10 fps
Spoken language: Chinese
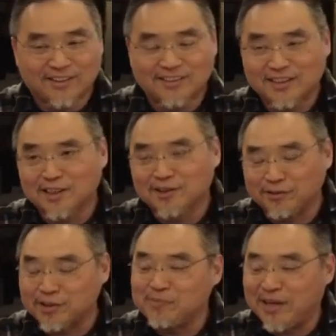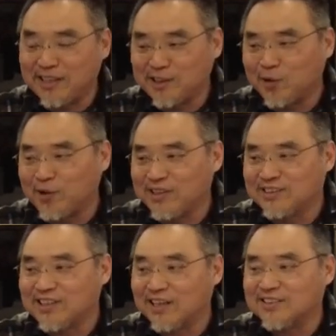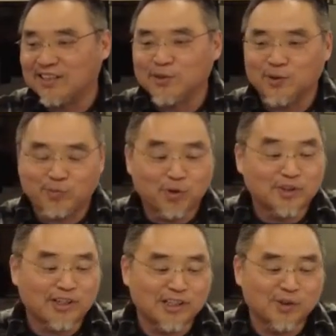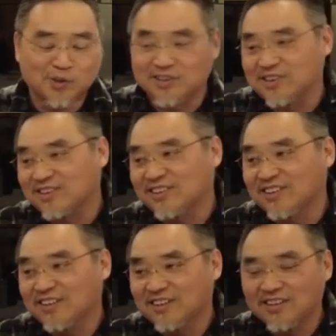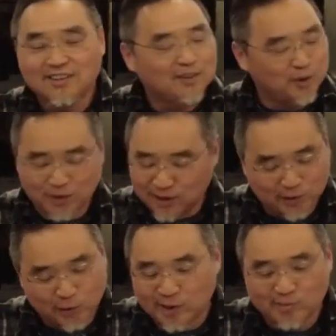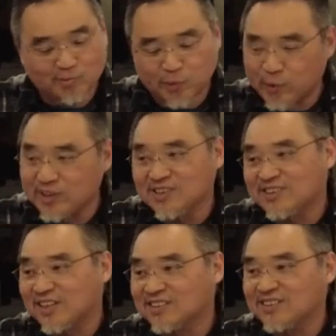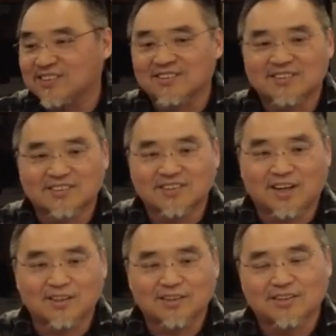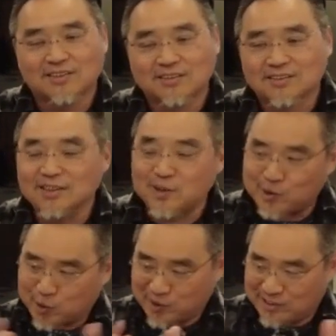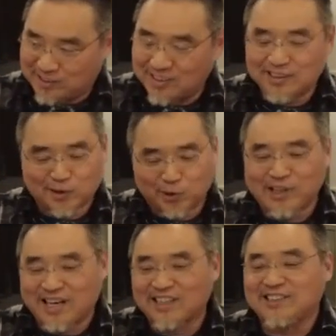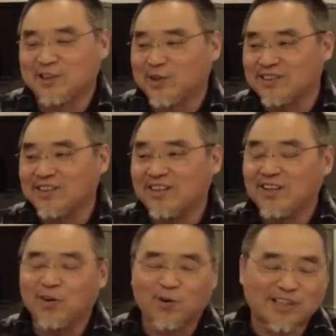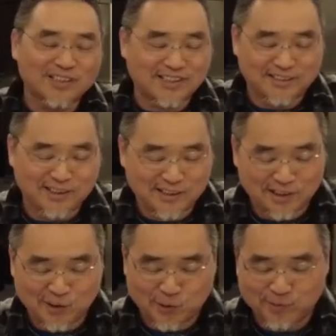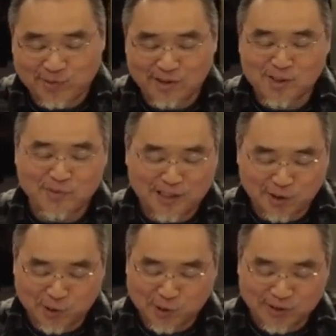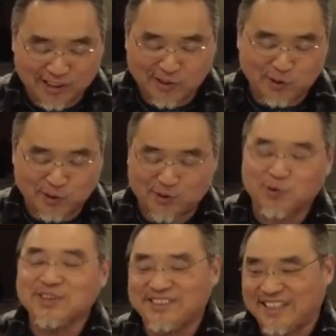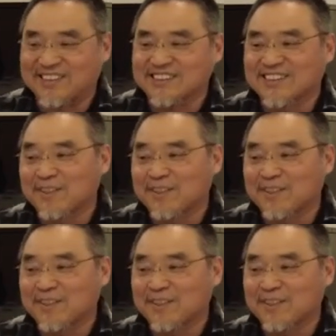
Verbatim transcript: 这个福音派教会里，常常有碰到一个问题，就是很多人不愿意相信啊，这走这个走了两个极端。我刚刚讲先知使徒百分之百九十九点九都是假的，